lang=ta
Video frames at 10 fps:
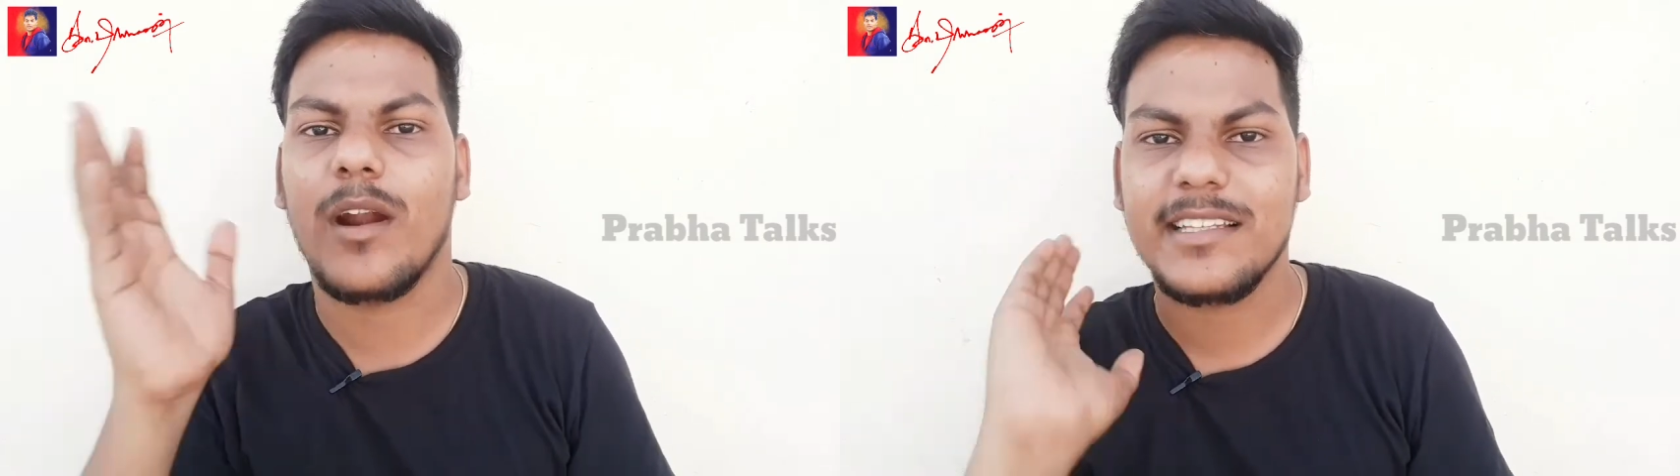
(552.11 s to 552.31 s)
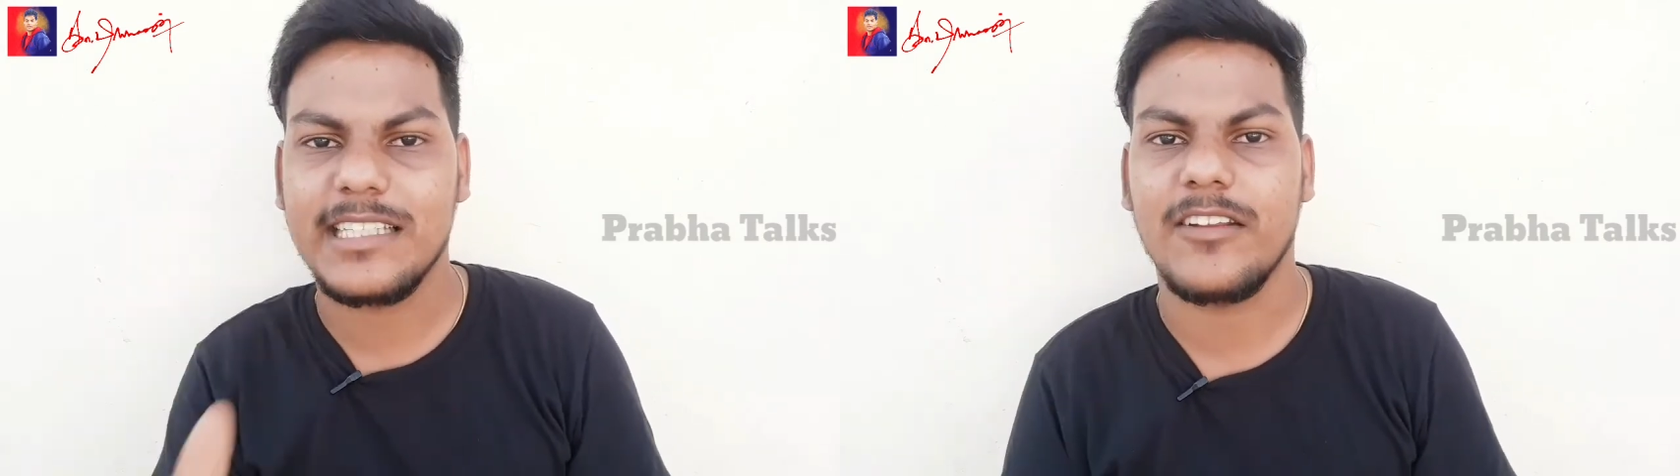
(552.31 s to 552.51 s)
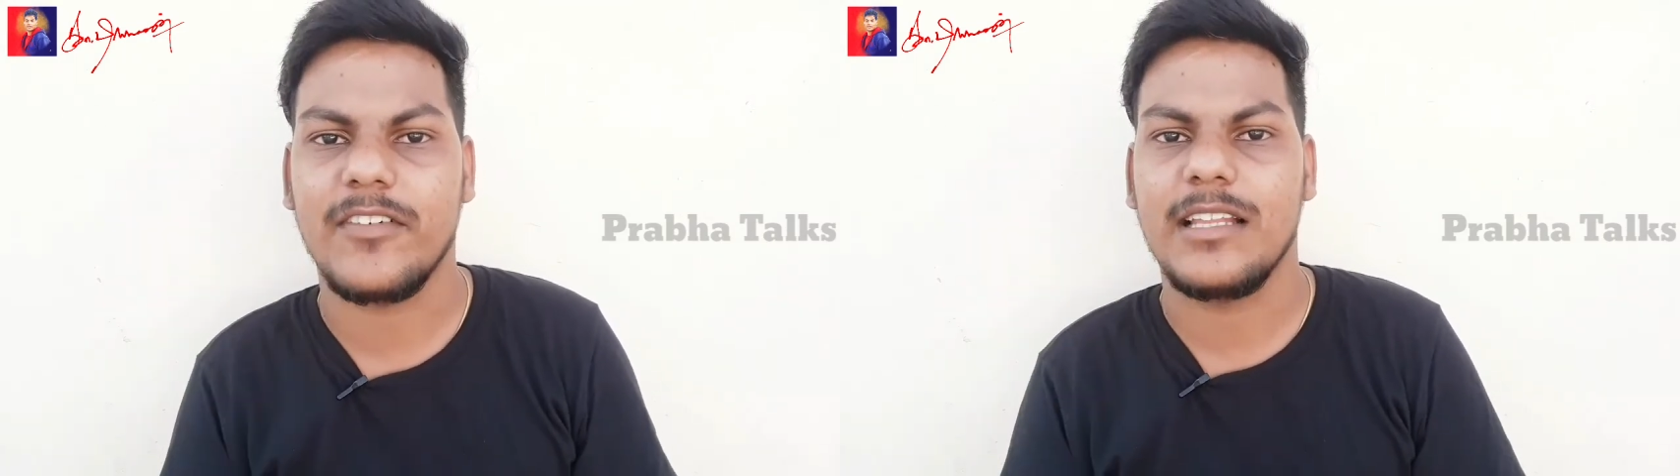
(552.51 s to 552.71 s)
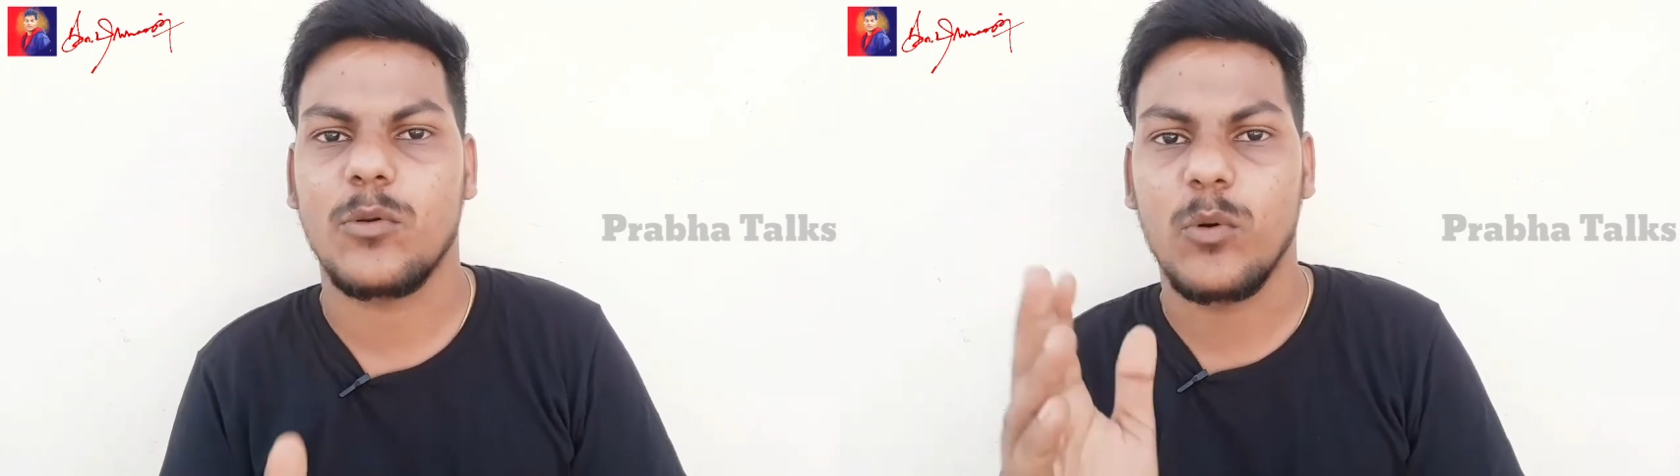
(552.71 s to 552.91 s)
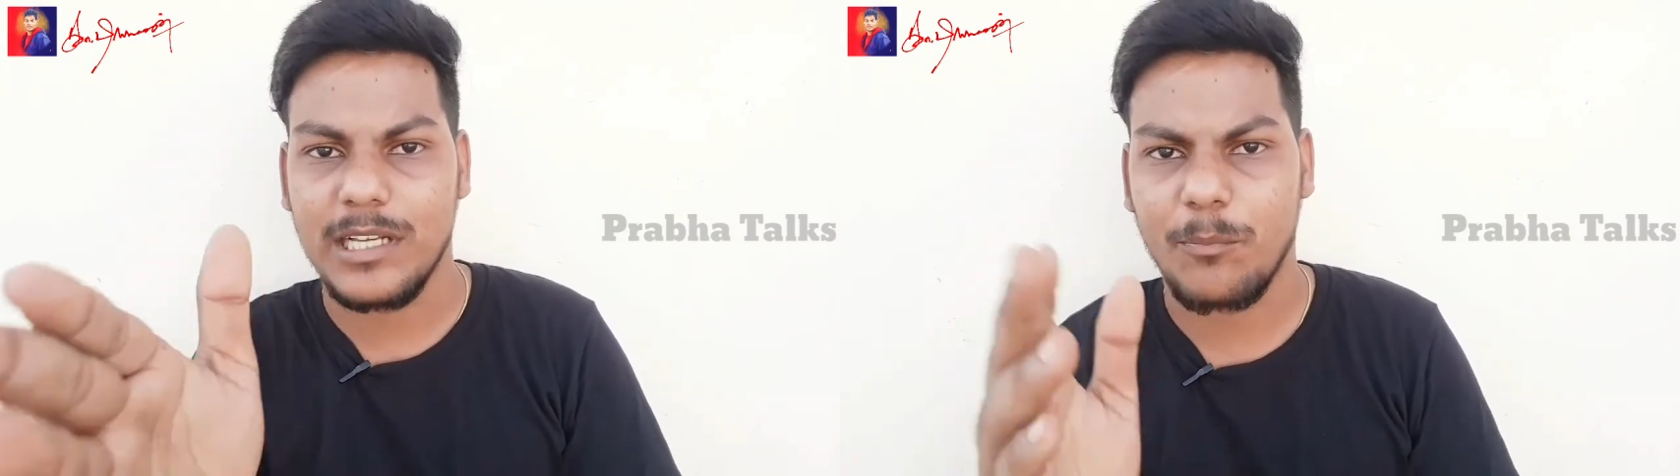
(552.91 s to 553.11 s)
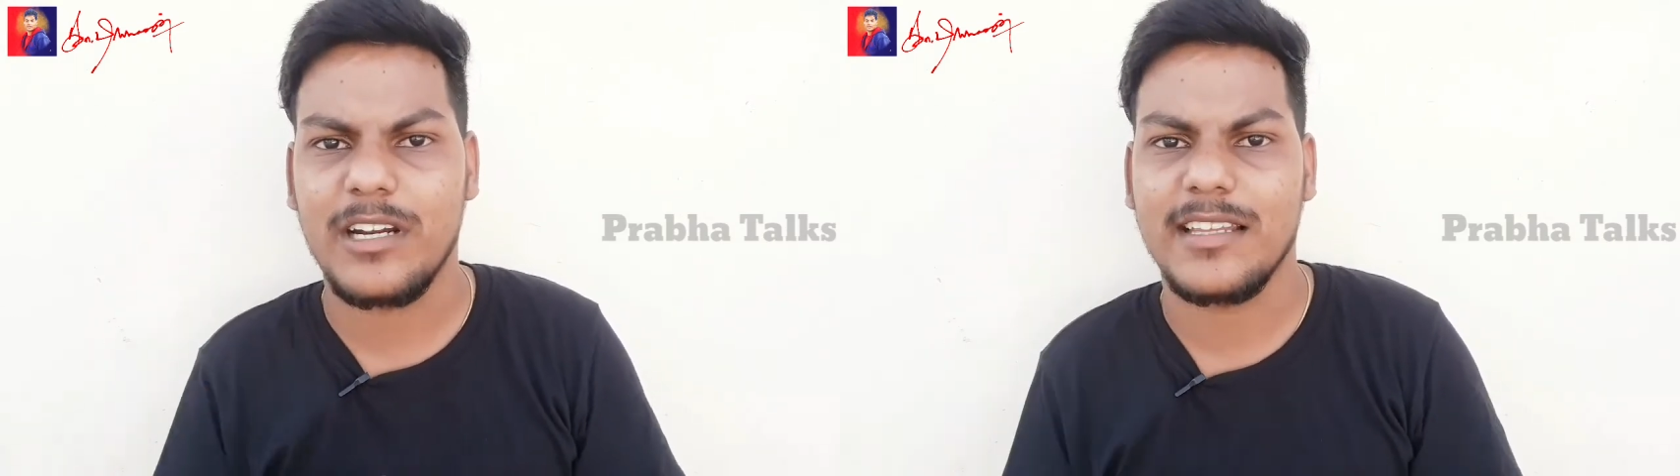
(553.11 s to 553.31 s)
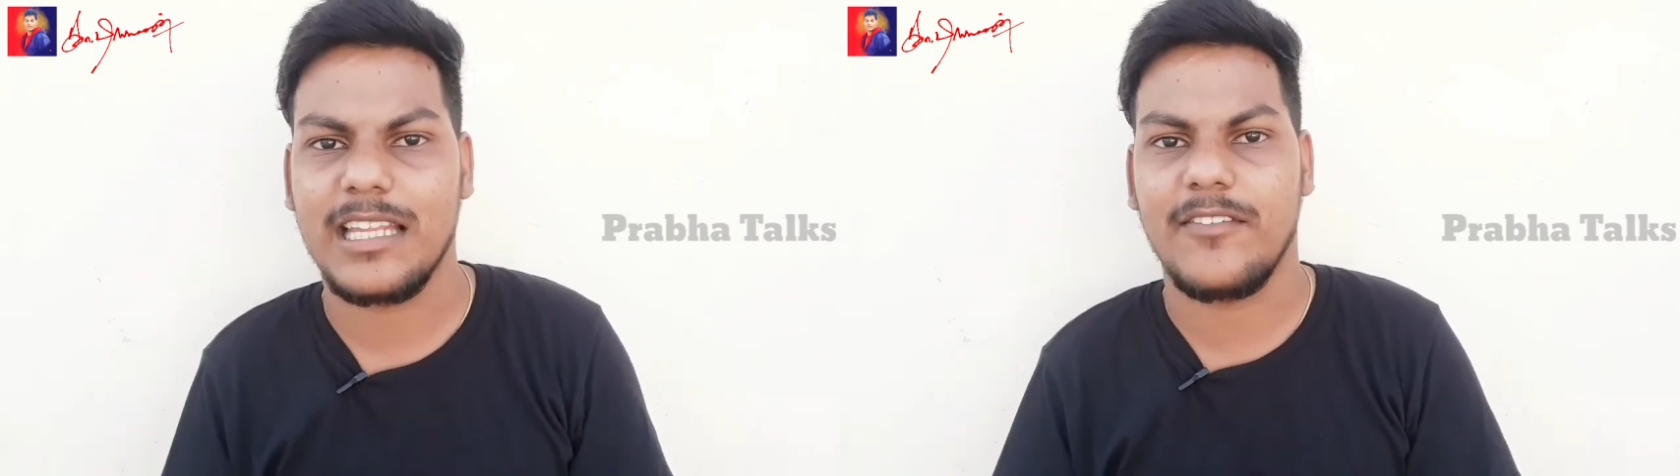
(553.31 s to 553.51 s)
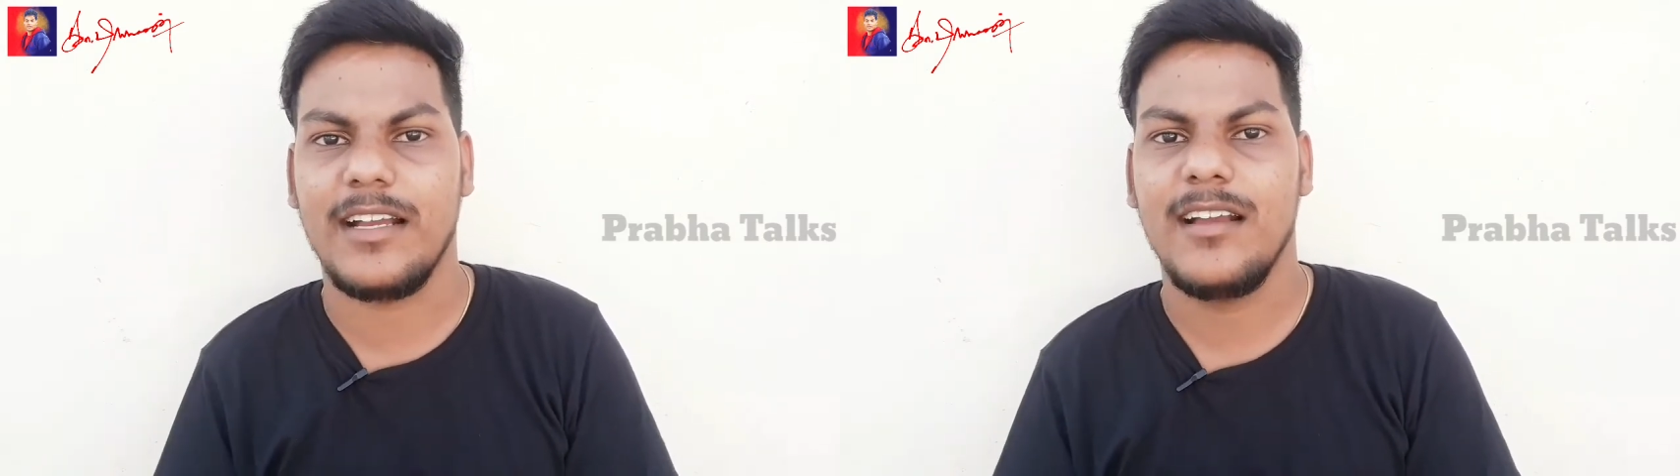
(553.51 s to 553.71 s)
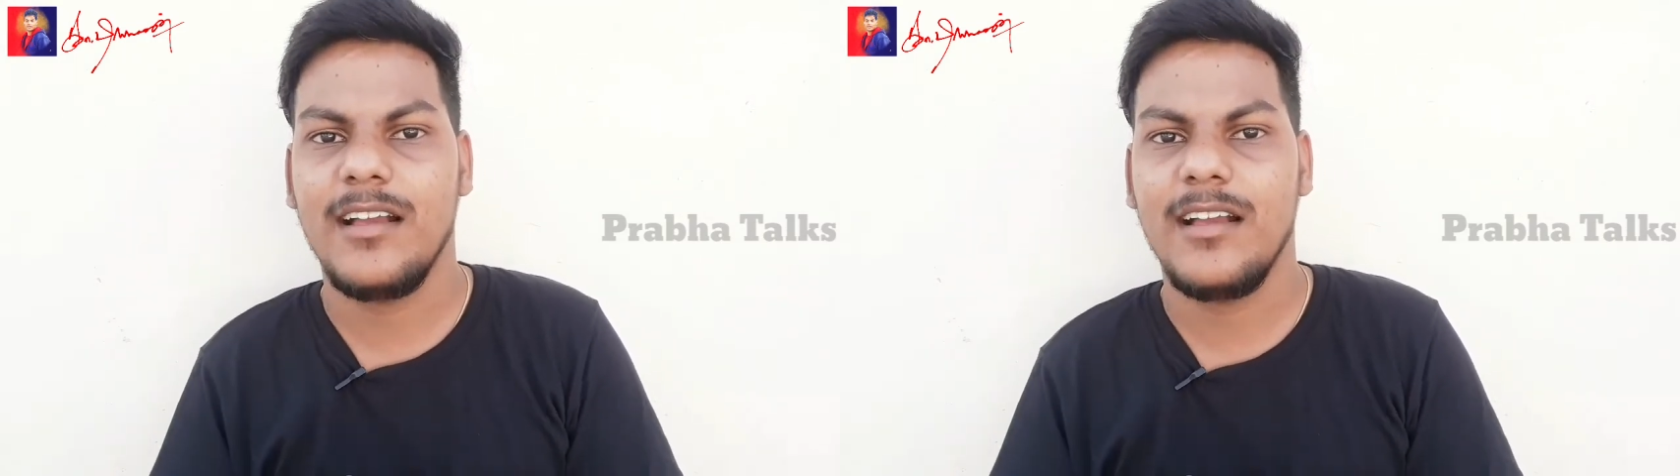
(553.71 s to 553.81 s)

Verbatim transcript: உடச்சரிவேன் அதுக்கு உங்கள் சப்போர்ட் எனக்கு தேவை